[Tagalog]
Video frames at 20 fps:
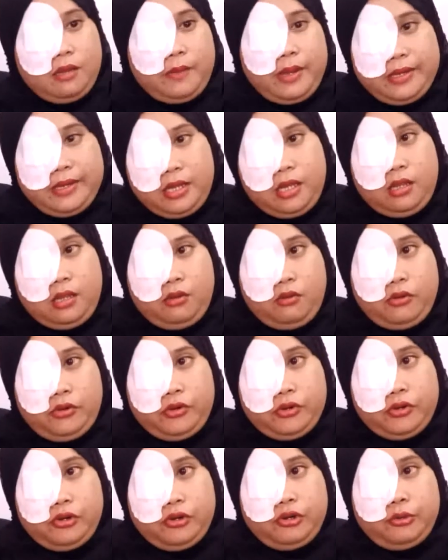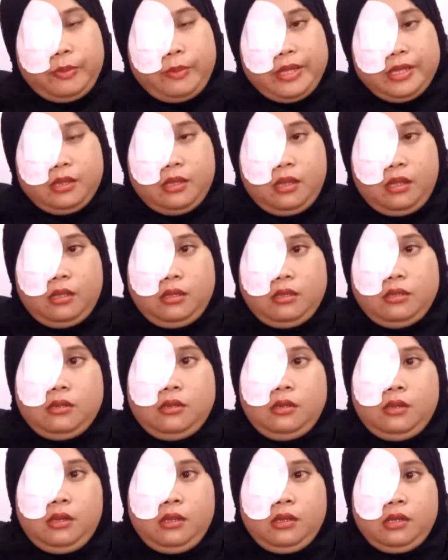Monday yun. oh, Monday.
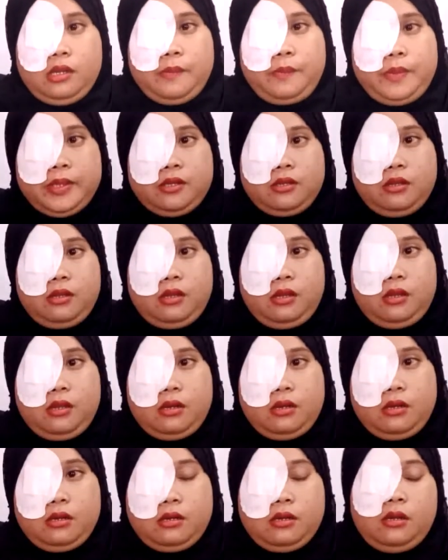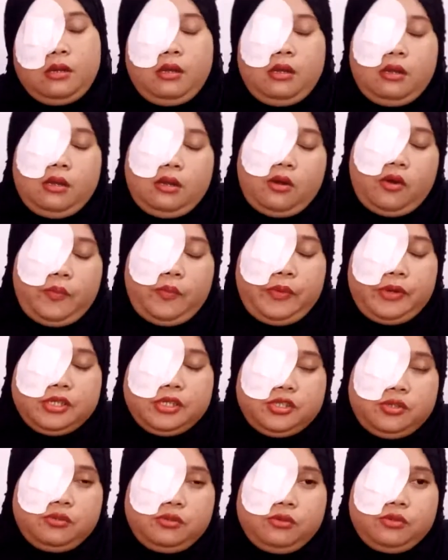Dapat, uh,
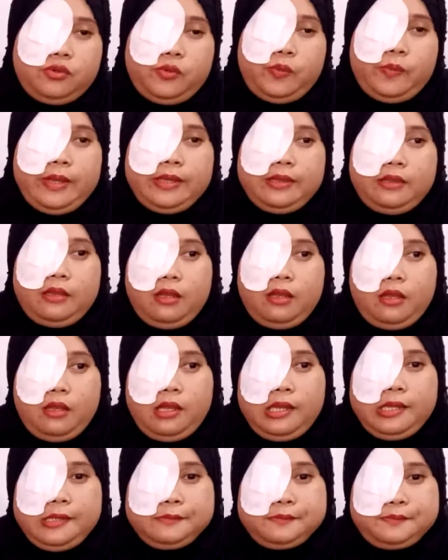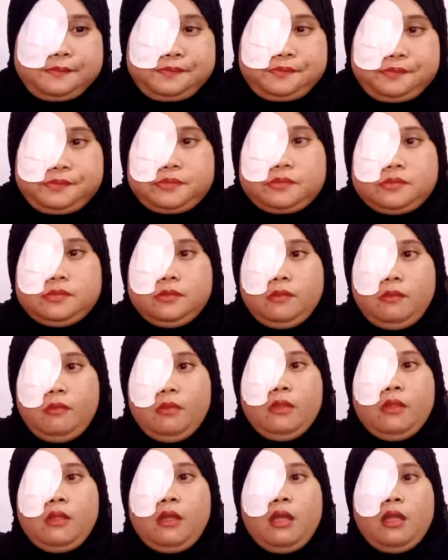operation ko nung Monday.
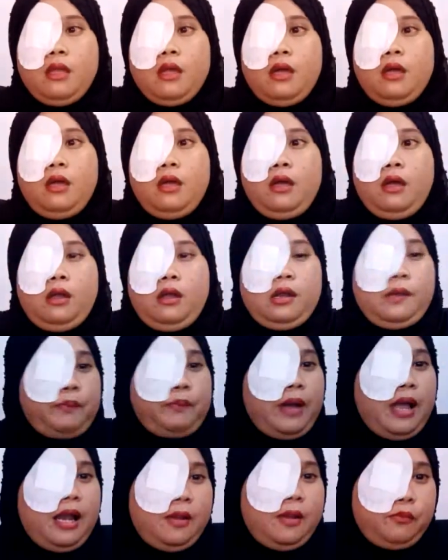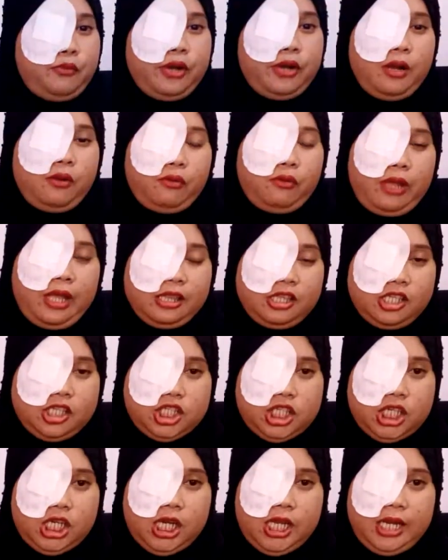Kaya, nagpaalam muna ako kay Ate
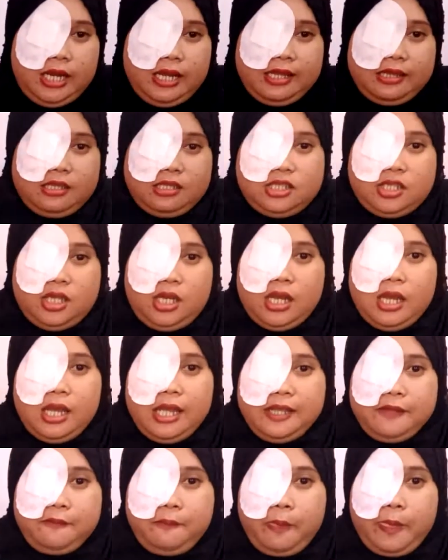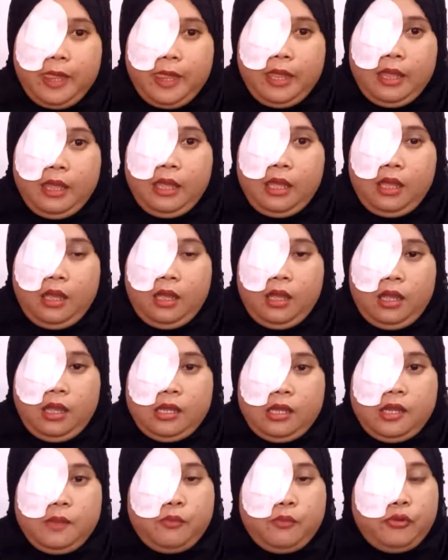Jilay na, Ate Jilay,
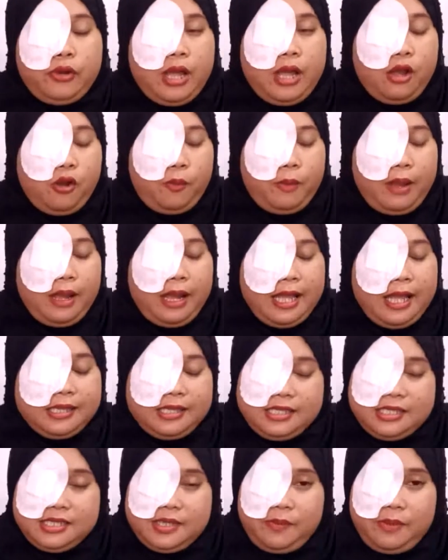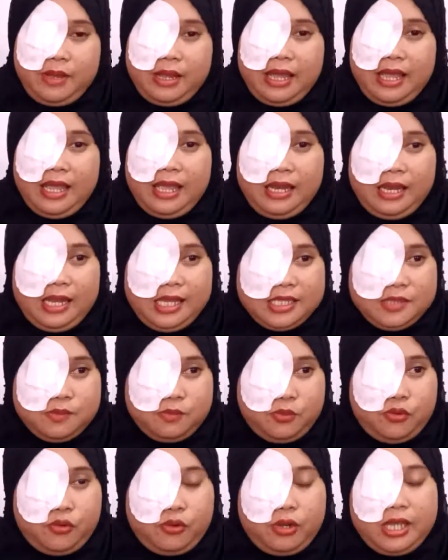hindi muna ako makatin sa mga LS
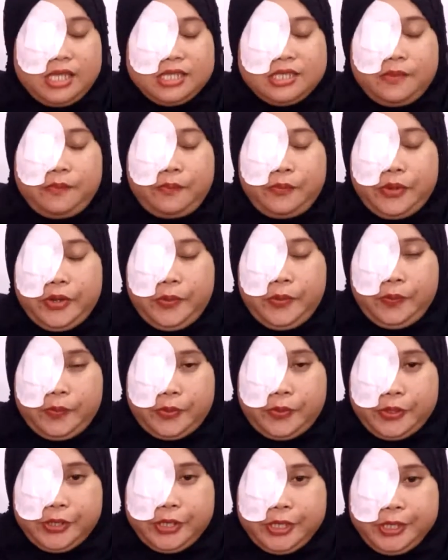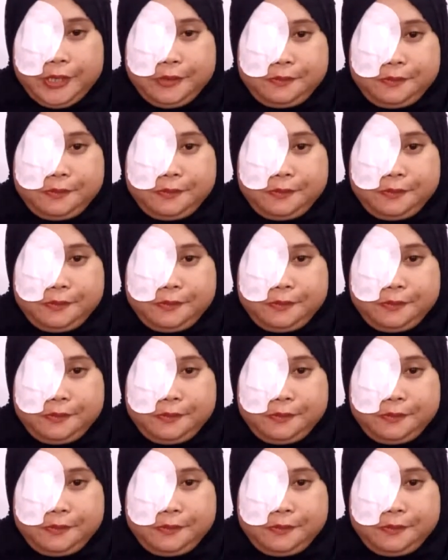mo, kaya sa primer,